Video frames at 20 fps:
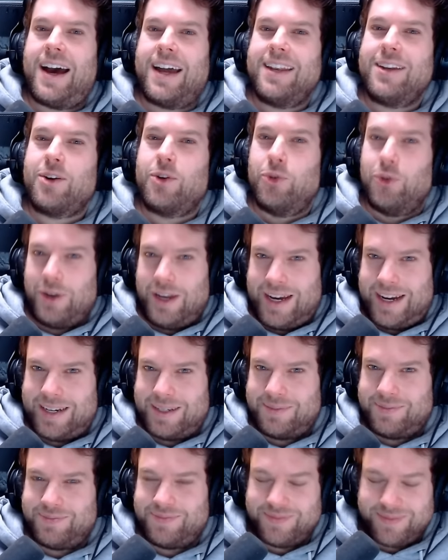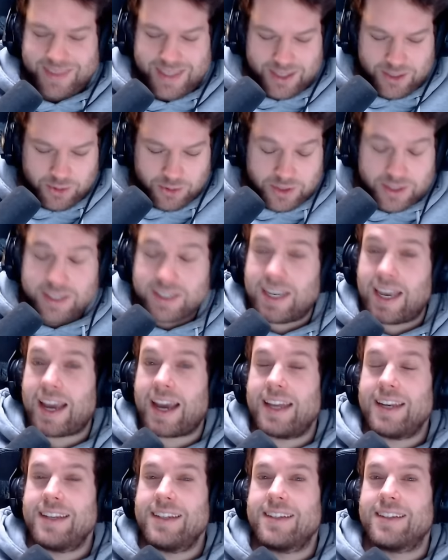Angola zu uns
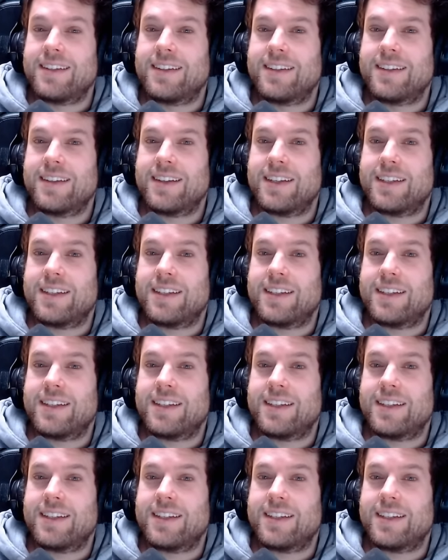herantreten.